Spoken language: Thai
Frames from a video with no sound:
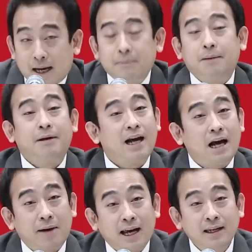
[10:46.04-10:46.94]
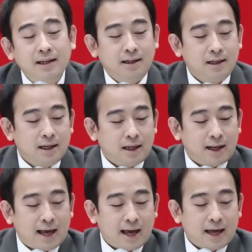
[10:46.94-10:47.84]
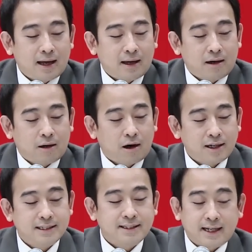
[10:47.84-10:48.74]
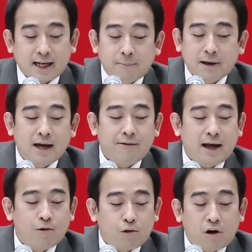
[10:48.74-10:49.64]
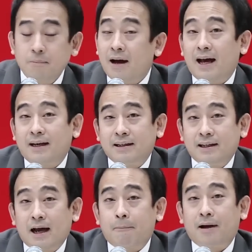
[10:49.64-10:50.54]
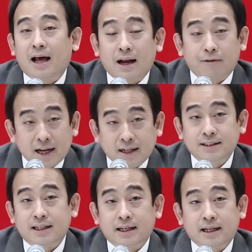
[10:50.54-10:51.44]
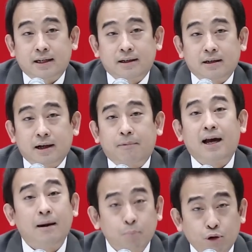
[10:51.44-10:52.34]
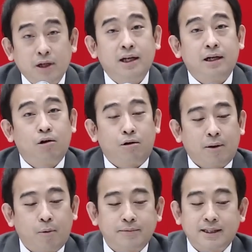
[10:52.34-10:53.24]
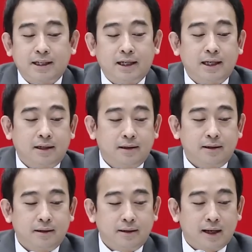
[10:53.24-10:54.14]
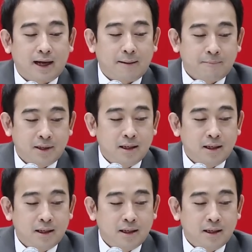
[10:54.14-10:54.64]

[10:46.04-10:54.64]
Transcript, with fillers: จะมีปัญหาไหมและข้อที่สี่ครับค่าแรงหกร้อยบาทกับการเร่งเศรษฐกิจกับการหมุนเงินของระบบเศรษฐกิจนะครับ